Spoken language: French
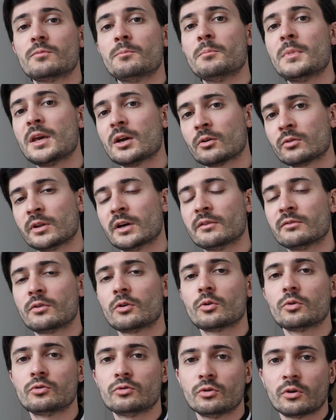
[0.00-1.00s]
met en avant
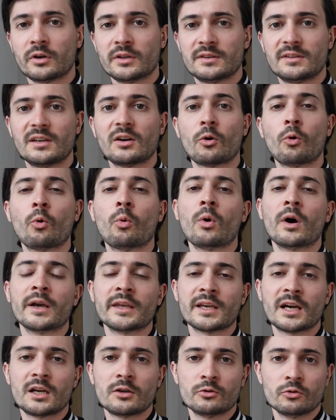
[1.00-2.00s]
l'autorité
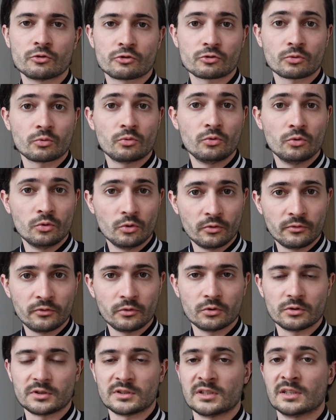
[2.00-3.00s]
royale de son
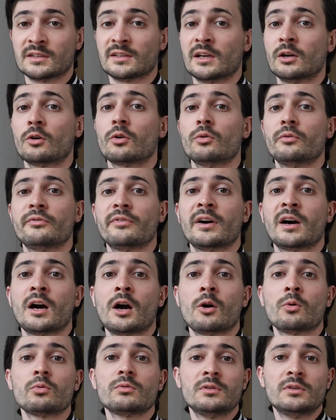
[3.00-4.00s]
neveu, qui est alors le
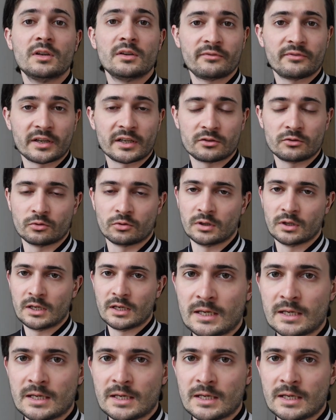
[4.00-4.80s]
pharaon de facto,